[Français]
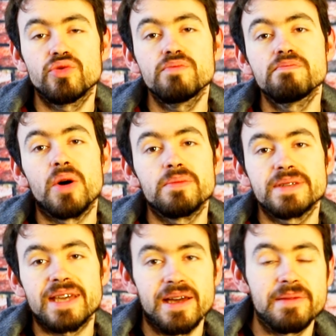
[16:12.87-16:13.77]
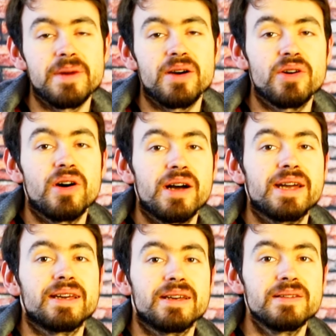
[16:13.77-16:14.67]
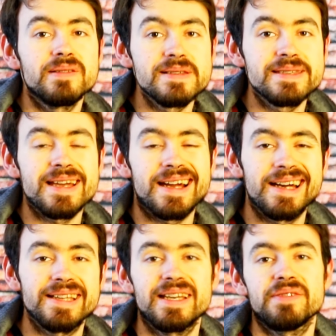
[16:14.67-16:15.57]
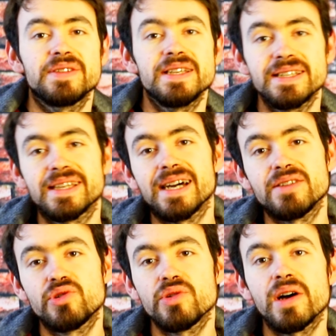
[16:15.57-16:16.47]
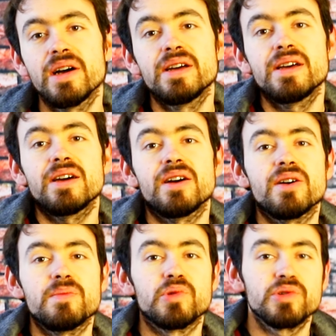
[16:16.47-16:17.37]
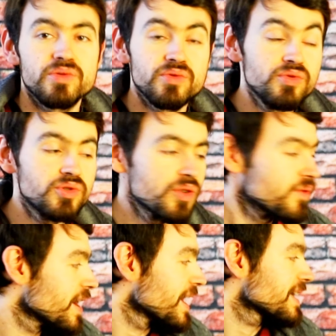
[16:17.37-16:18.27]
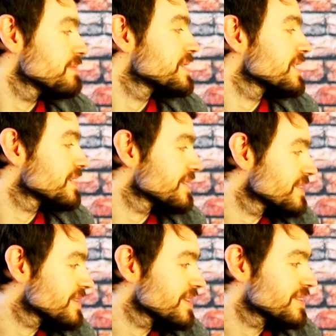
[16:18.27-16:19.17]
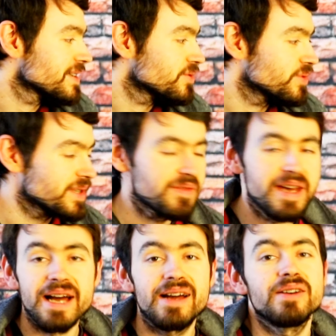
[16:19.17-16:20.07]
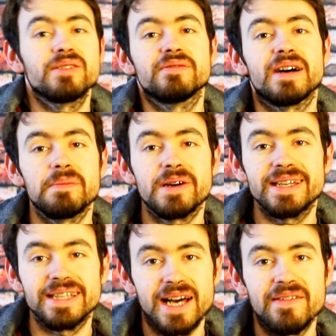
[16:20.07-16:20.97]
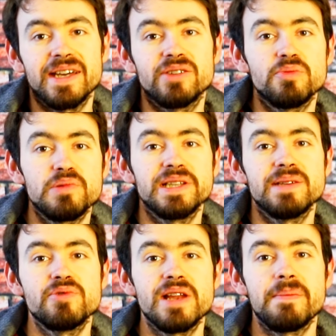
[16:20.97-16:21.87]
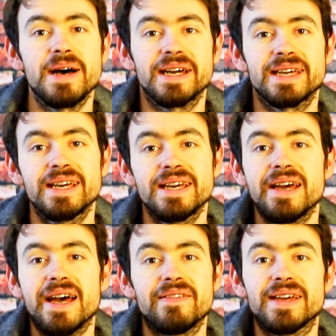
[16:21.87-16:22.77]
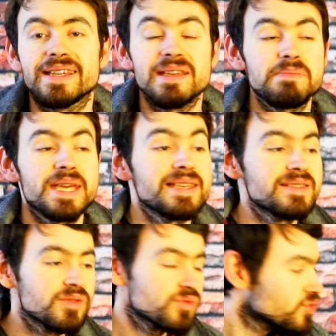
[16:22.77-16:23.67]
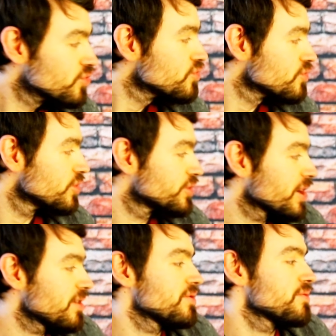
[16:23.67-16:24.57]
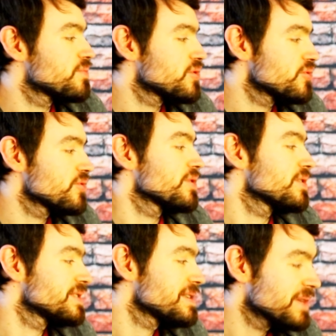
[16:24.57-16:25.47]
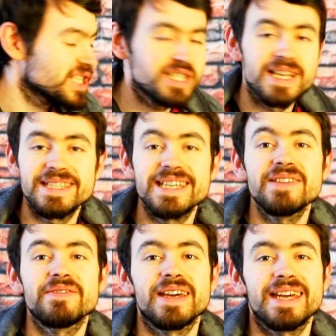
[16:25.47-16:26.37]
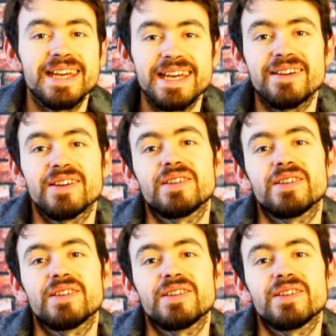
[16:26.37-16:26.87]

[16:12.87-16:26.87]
zoom, bon, c'est quand même encore un, sacré taf d'élite créature euh, pour tous ceux voilà, qui aiment cet univers euh, vraiment qui travaille depuis le début de la marque avec des pièces tout le temps euh, plus imaginatives et